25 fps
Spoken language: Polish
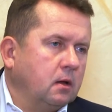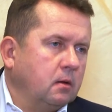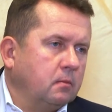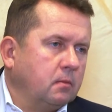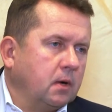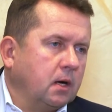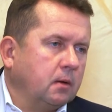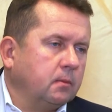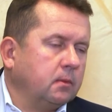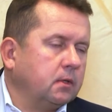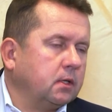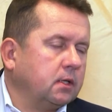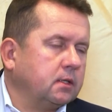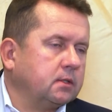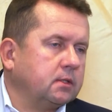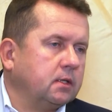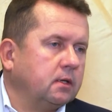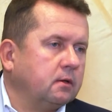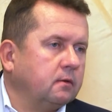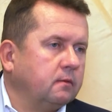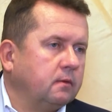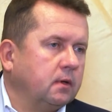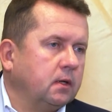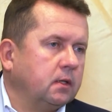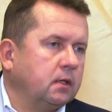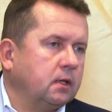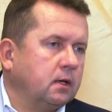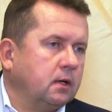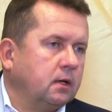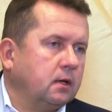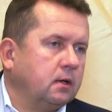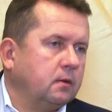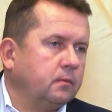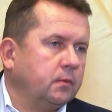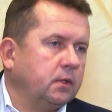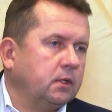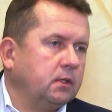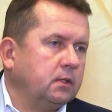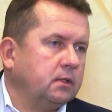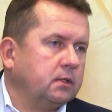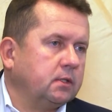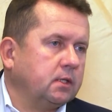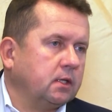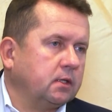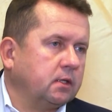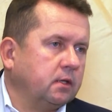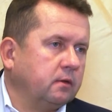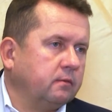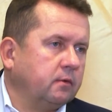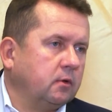Mamy rezerwę na
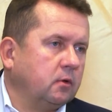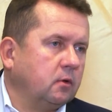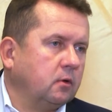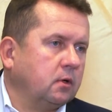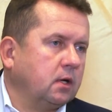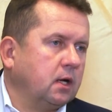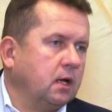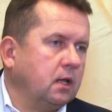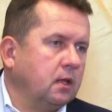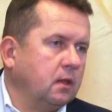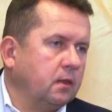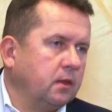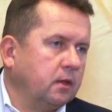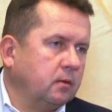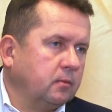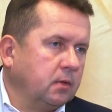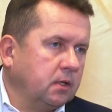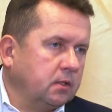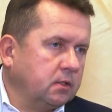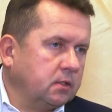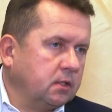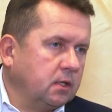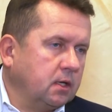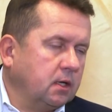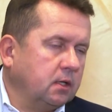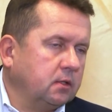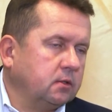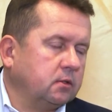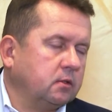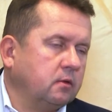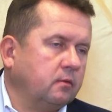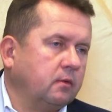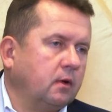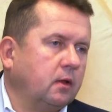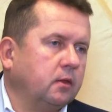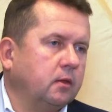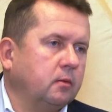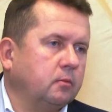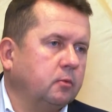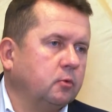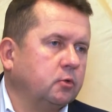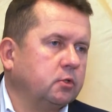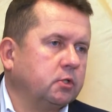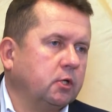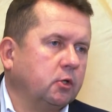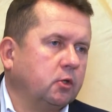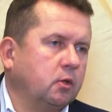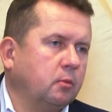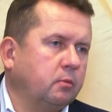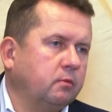inicjatywy lokalne, będzie realizowany budżet